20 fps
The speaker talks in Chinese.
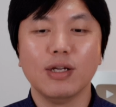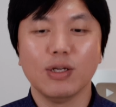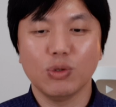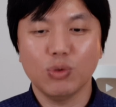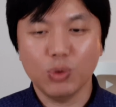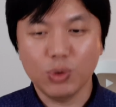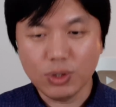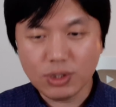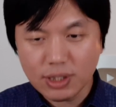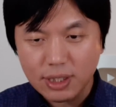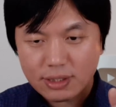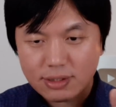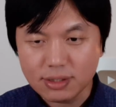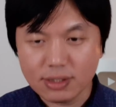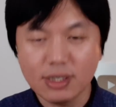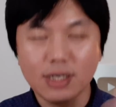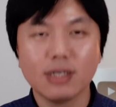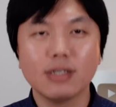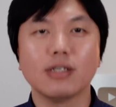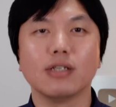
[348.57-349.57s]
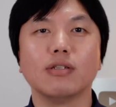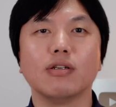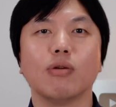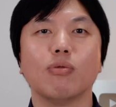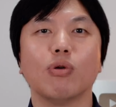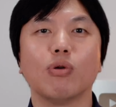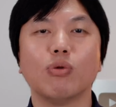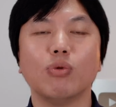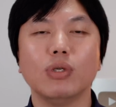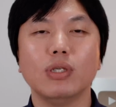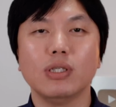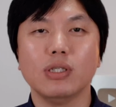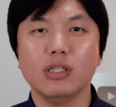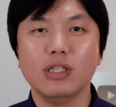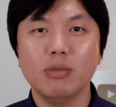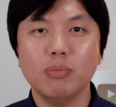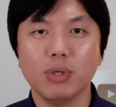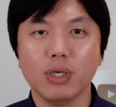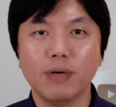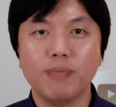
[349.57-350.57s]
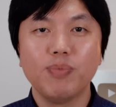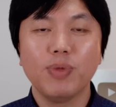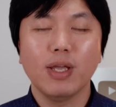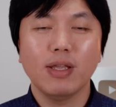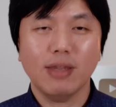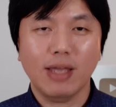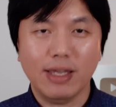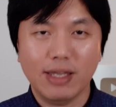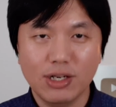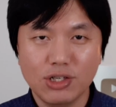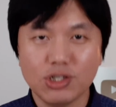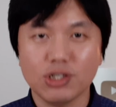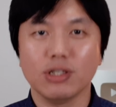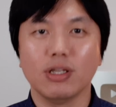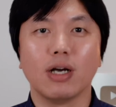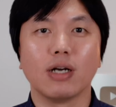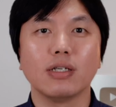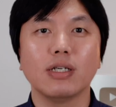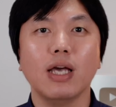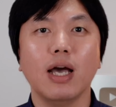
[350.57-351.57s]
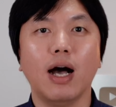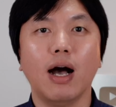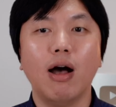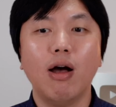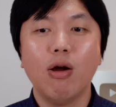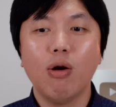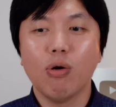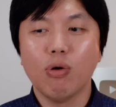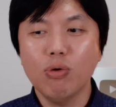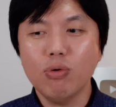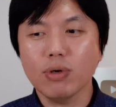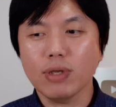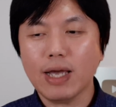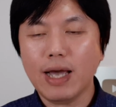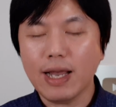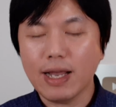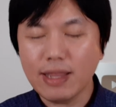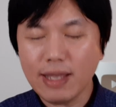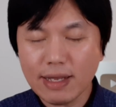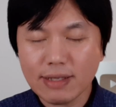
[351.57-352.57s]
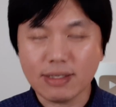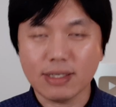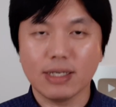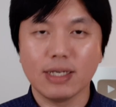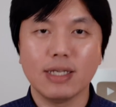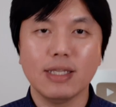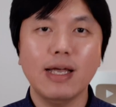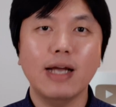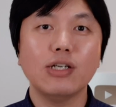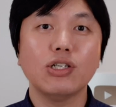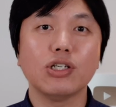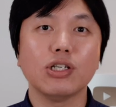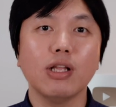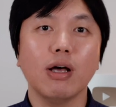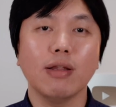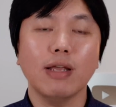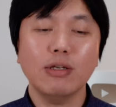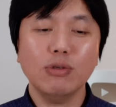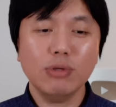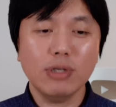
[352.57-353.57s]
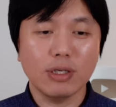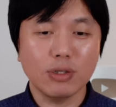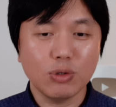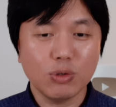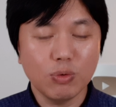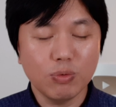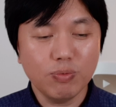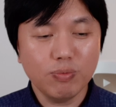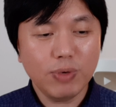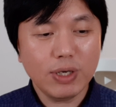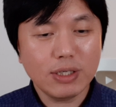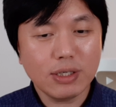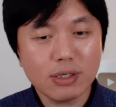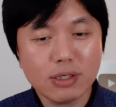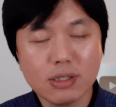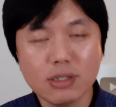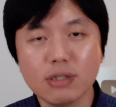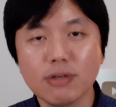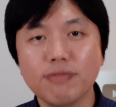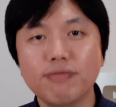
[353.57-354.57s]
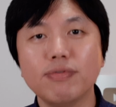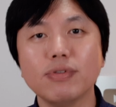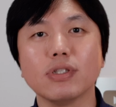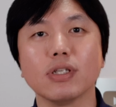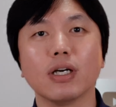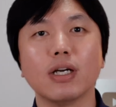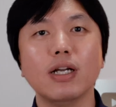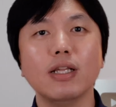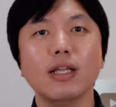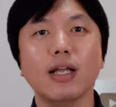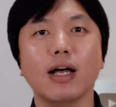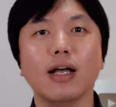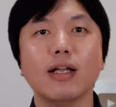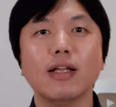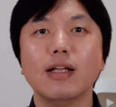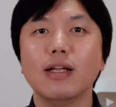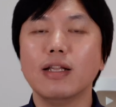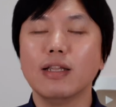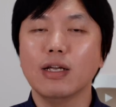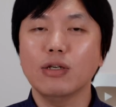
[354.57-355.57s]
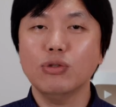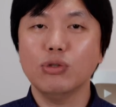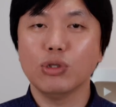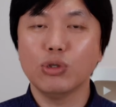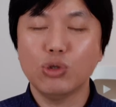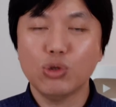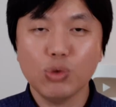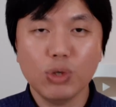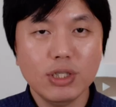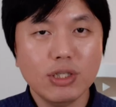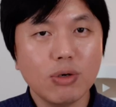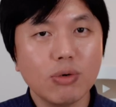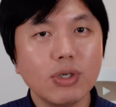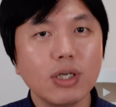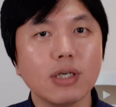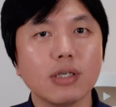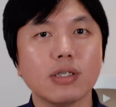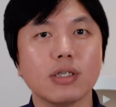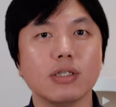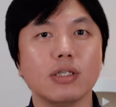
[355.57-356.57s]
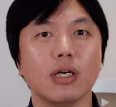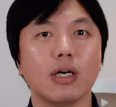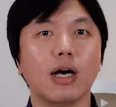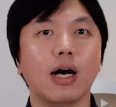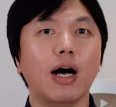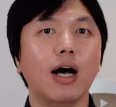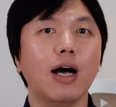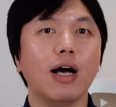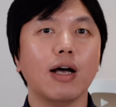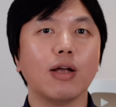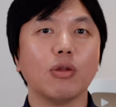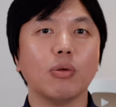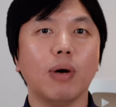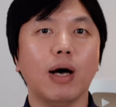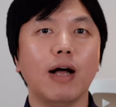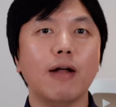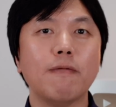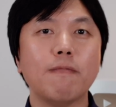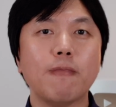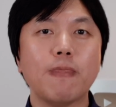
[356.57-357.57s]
对于这次这个事情，我估计习近平他也只能这样。如果他一旦提，一旦知道，他就得为这个事情负责任呢，他就得去追究这个事情啊，对吧？